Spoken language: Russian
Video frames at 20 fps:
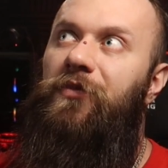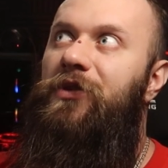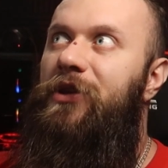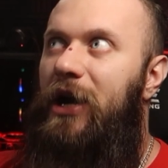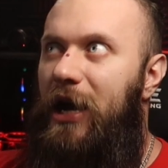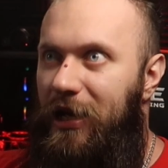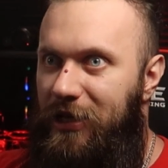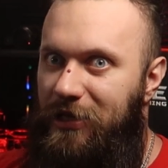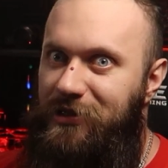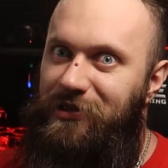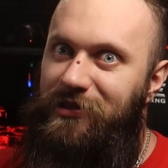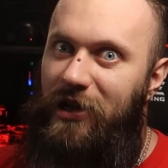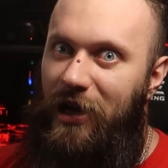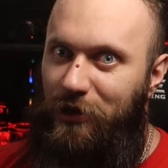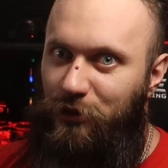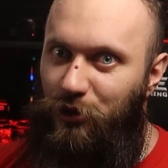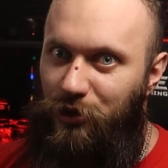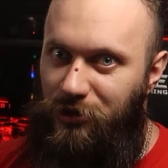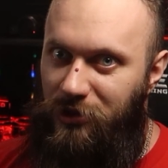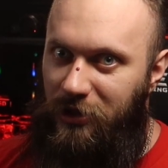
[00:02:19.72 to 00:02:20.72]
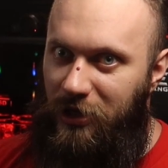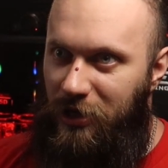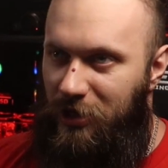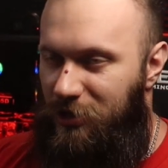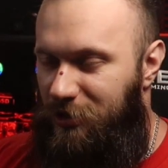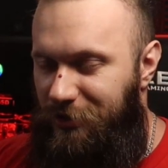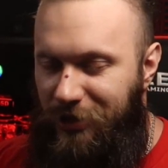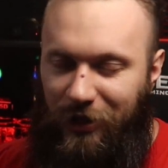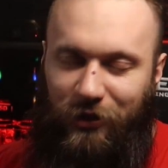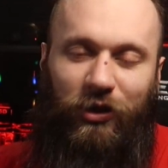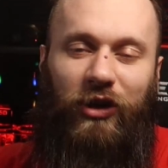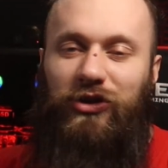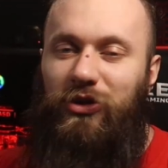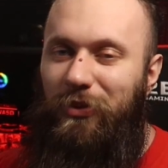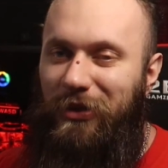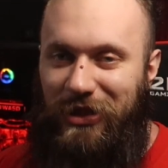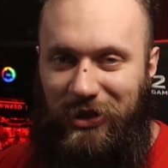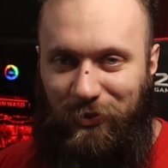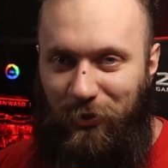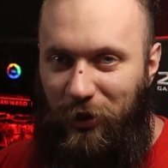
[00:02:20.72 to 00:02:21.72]
Да, я знаю, друзья, те, кто
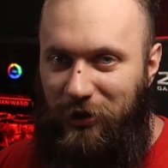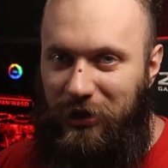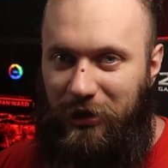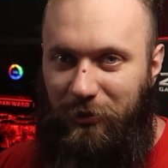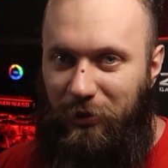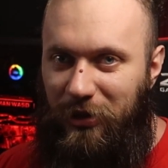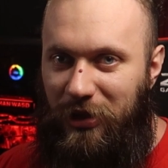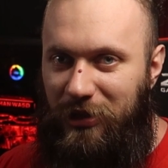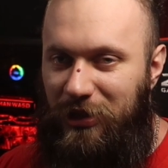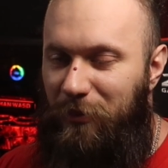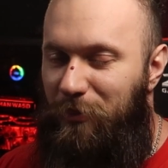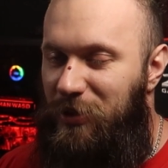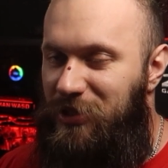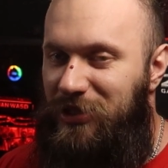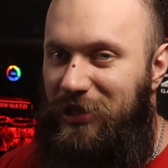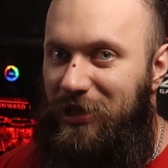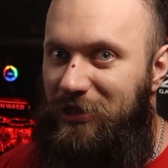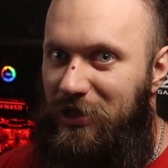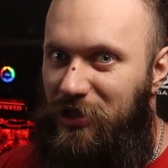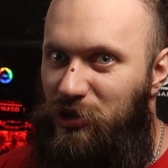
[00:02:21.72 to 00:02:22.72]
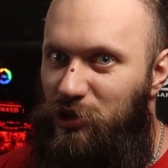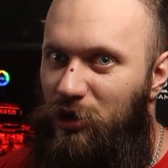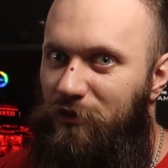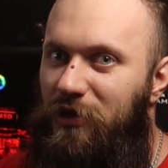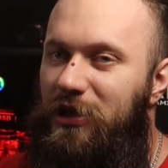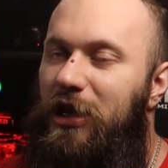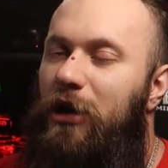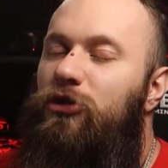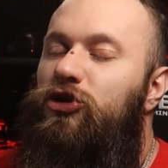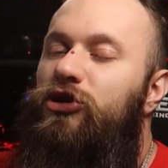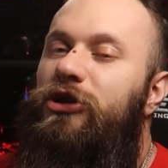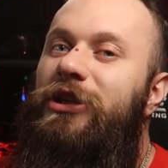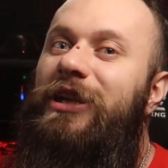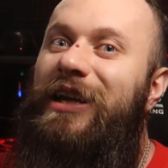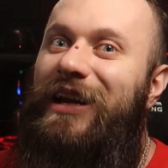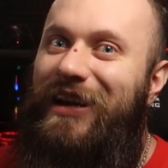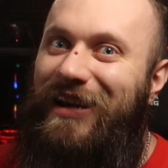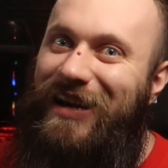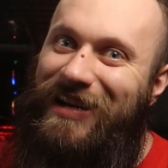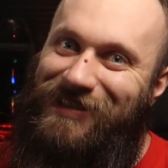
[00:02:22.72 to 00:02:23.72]
особенно смотрит меня на постоянной основе, я уже не
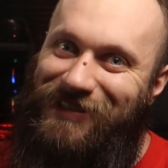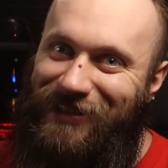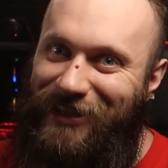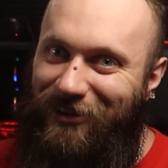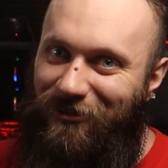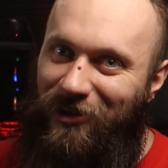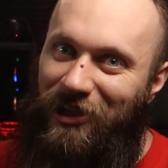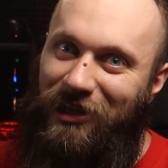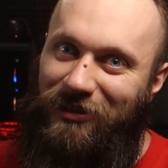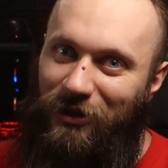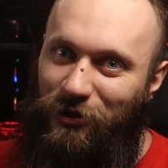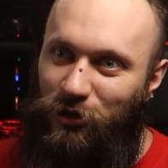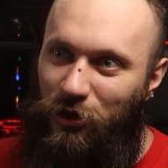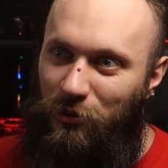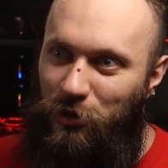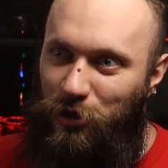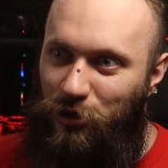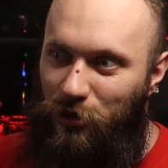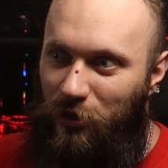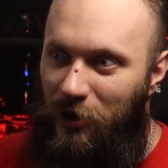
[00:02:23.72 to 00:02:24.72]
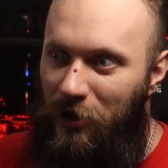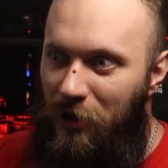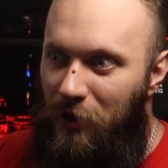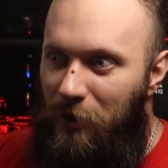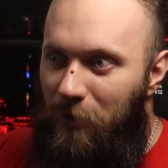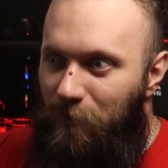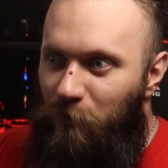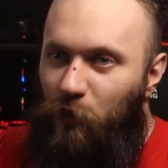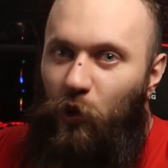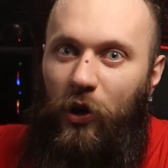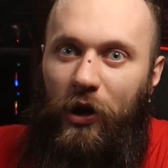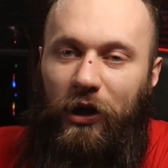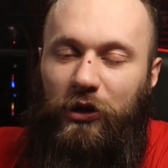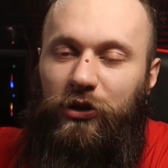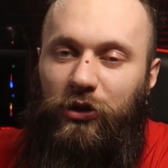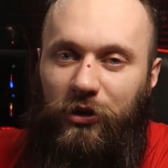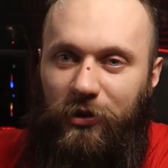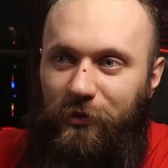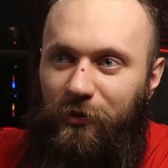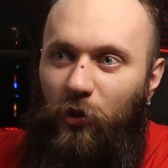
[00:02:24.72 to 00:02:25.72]
раз говорил о том, что, ну,
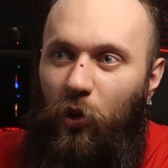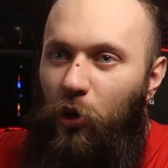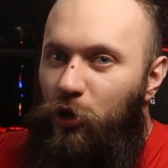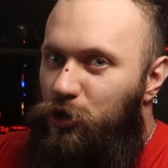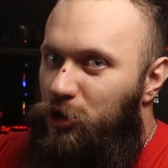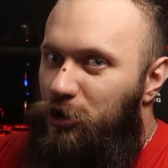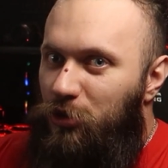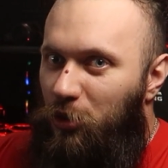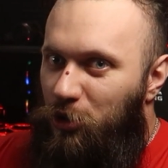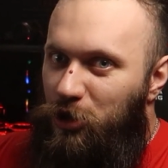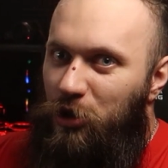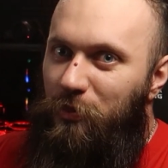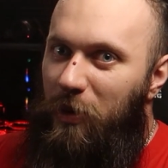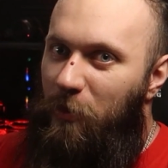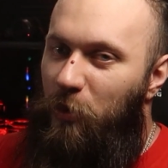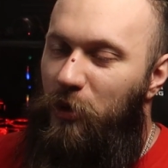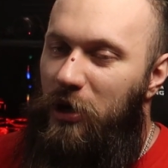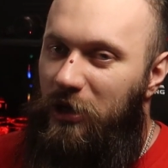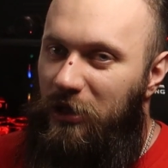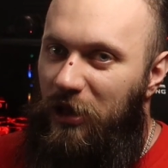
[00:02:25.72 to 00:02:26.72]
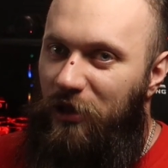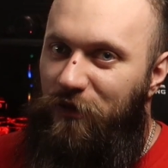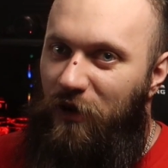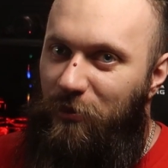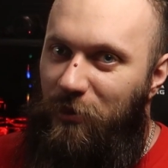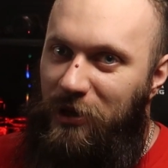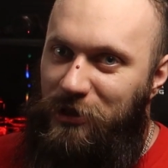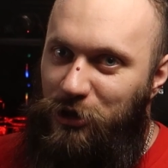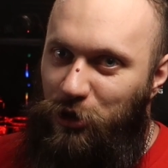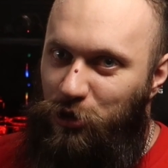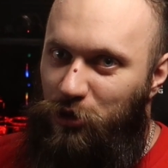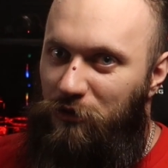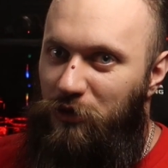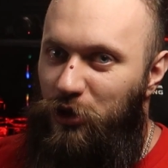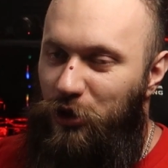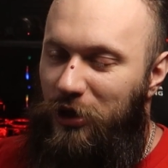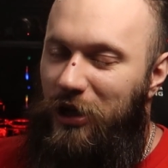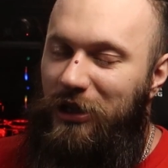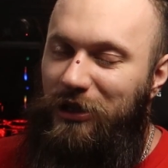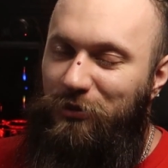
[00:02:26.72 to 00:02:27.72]
это очень-очень популярная информация, что
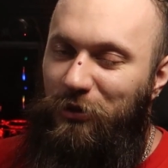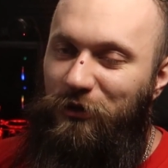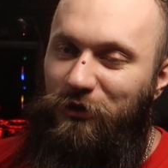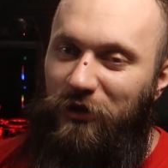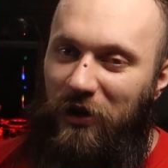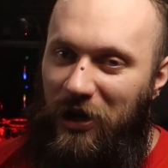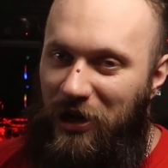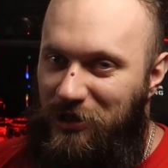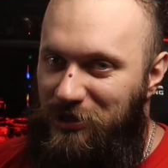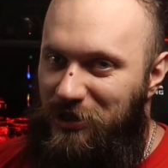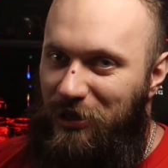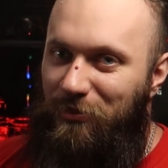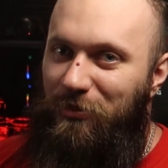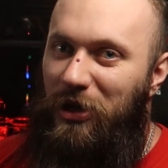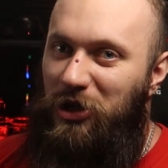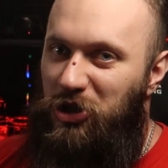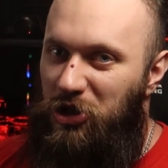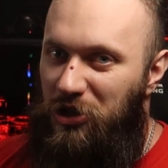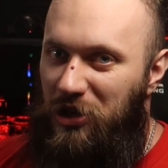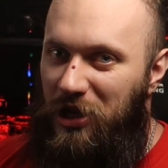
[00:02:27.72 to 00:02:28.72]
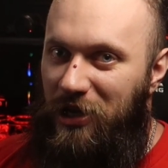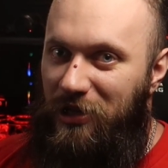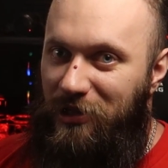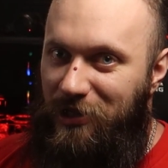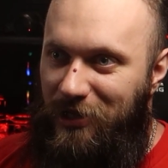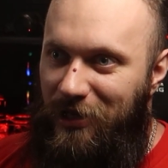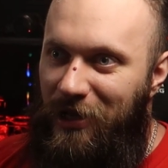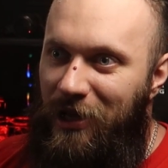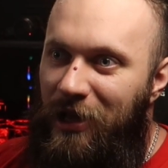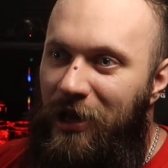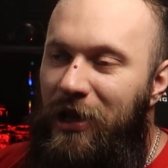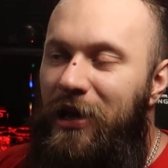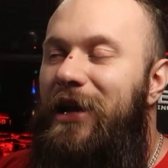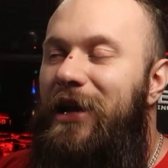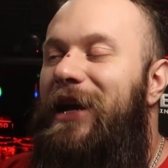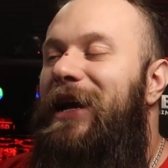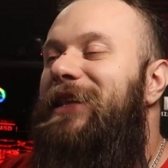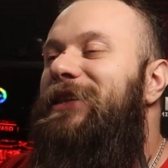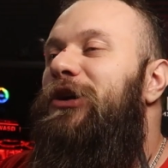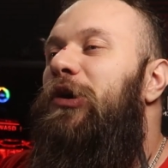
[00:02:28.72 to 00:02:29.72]
видеокарты будут в два раза мощнее, да?
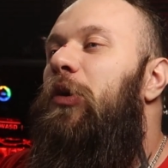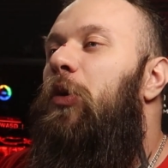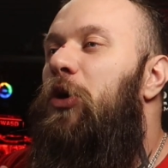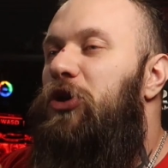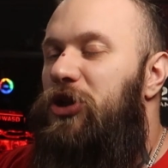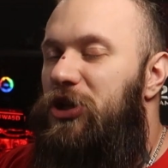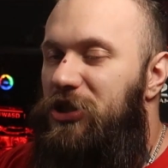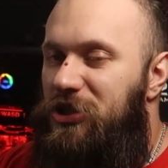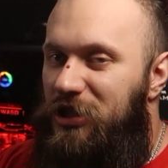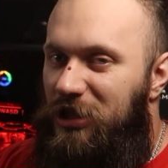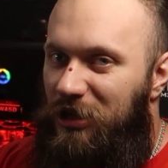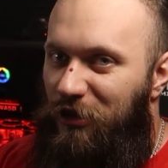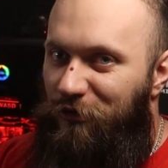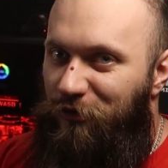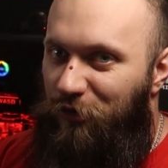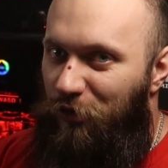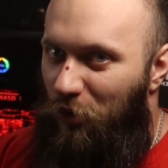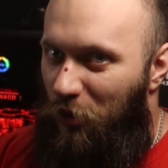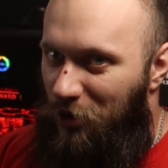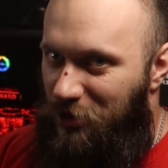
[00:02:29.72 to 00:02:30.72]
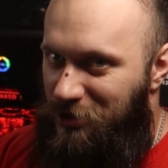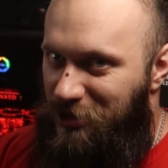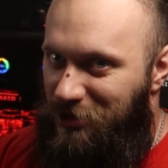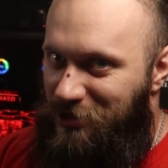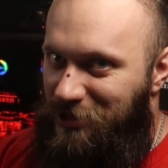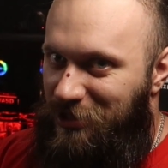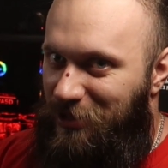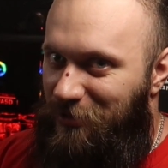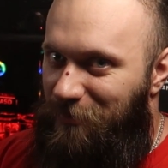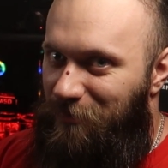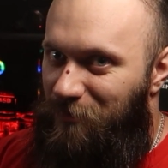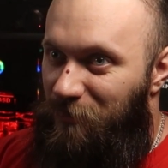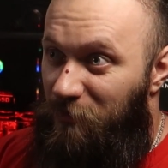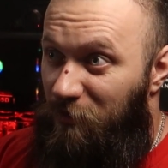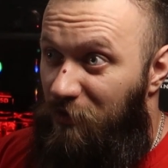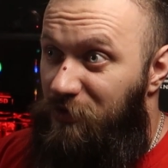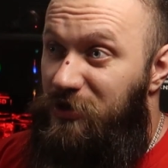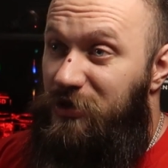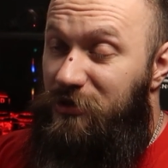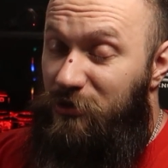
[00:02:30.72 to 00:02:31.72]
это очень сильно форсится
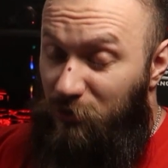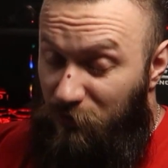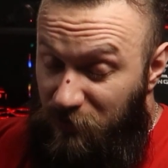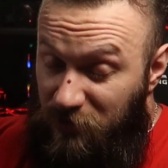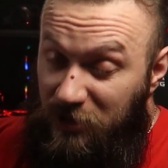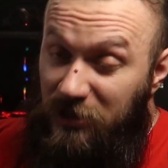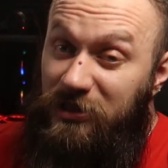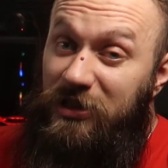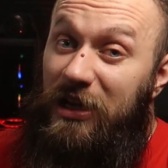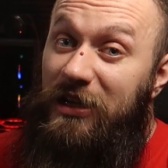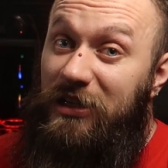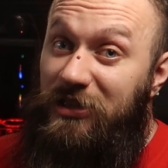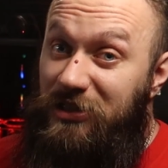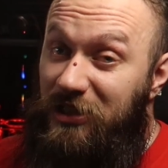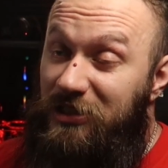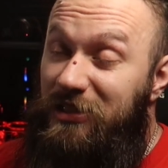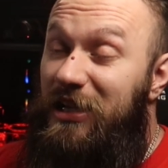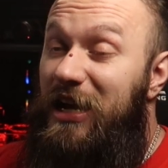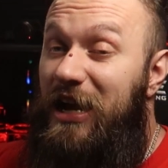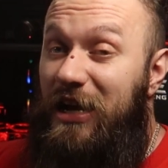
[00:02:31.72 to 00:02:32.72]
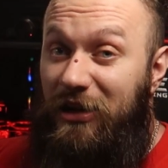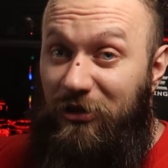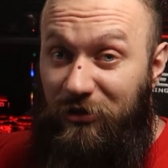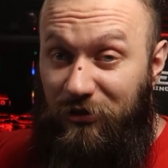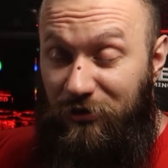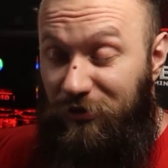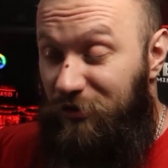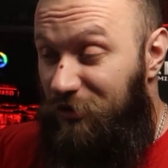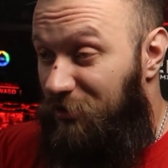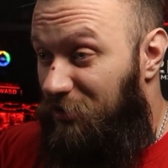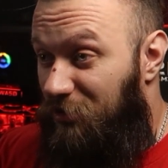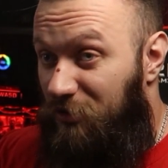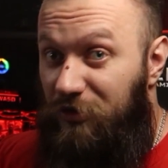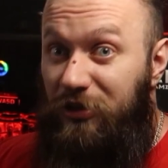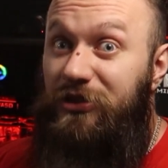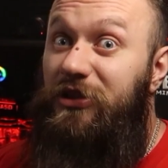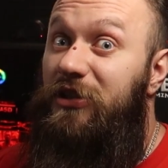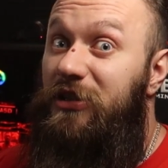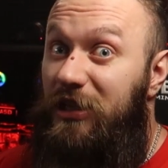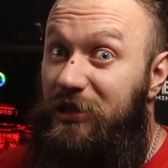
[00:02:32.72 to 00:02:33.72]
во, ну, в социальных сетях, в, в
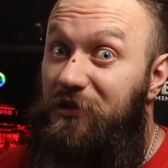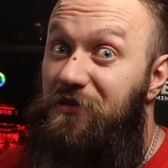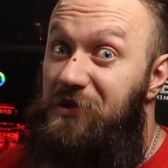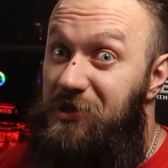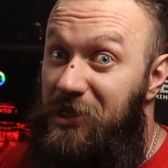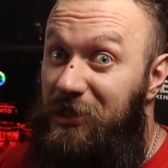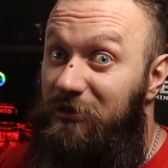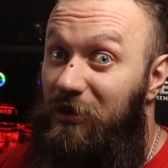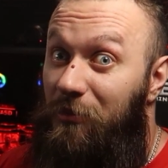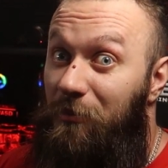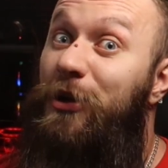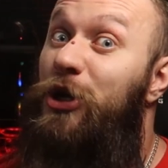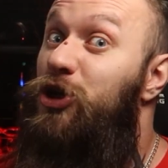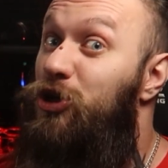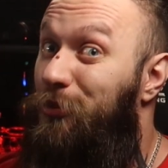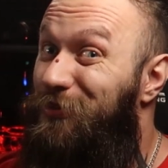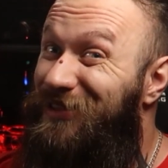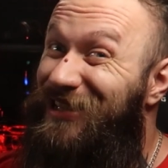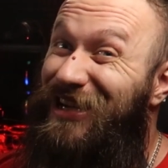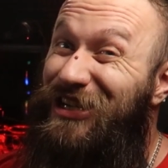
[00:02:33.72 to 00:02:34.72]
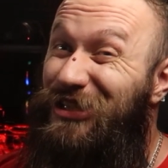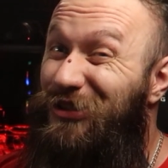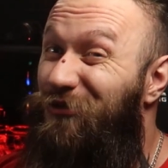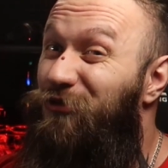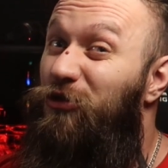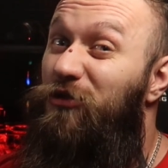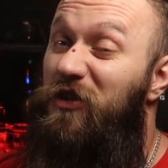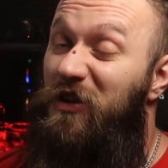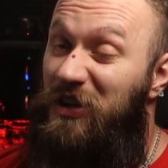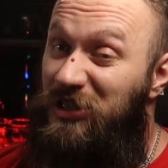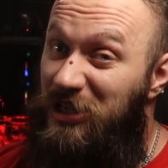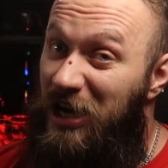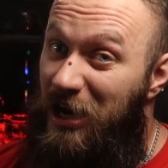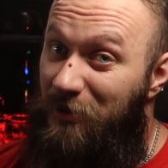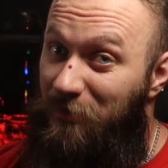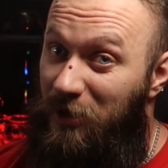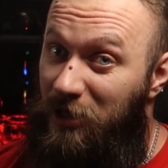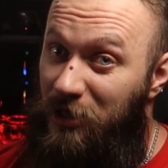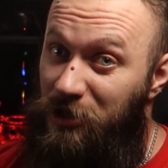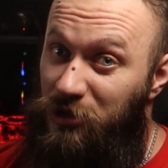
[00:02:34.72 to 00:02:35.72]
интернете в целом. Причем даже в
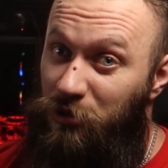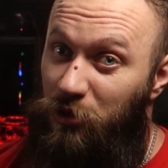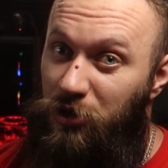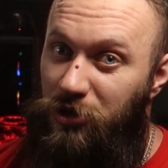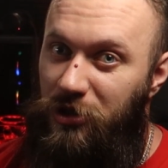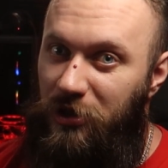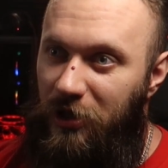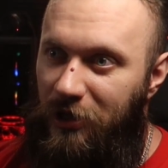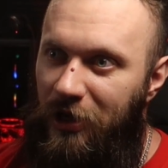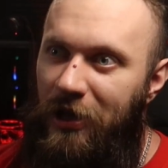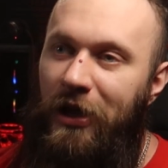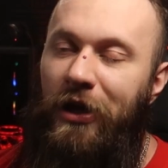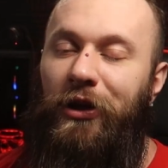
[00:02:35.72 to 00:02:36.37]
уважаемых источниках.